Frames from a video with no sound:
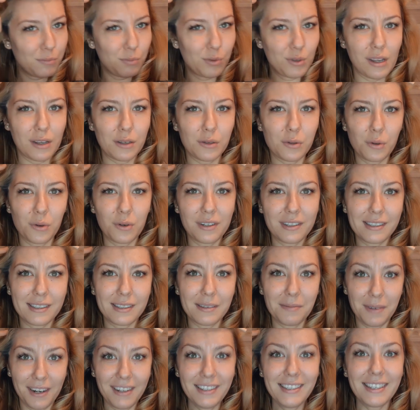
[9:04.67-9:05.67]
Bundan
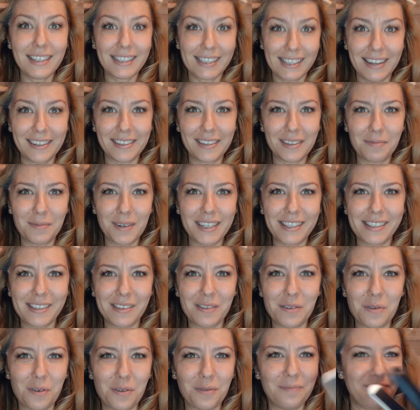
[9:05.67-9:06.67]
sonrasını biraz hızlandırmak
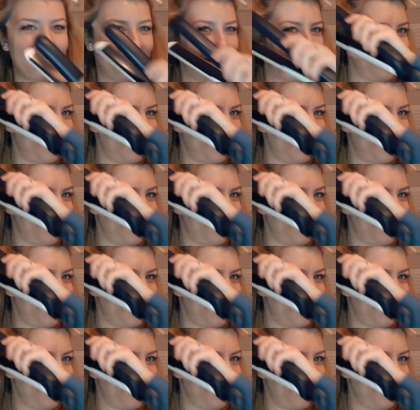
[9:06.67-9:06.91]
istiyorum.